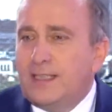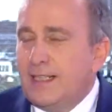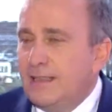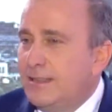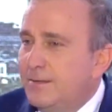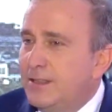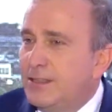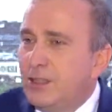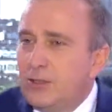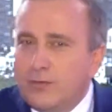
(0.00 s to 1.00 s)
kreatywny
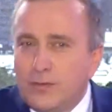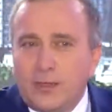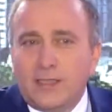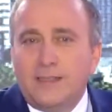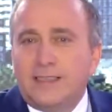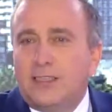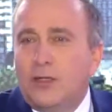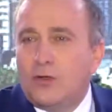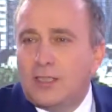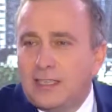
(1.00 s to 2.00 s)
księgowy
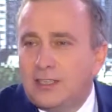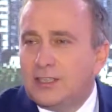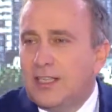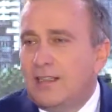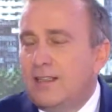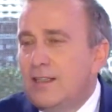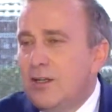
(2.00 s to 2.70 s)
Morawiecki ogranicza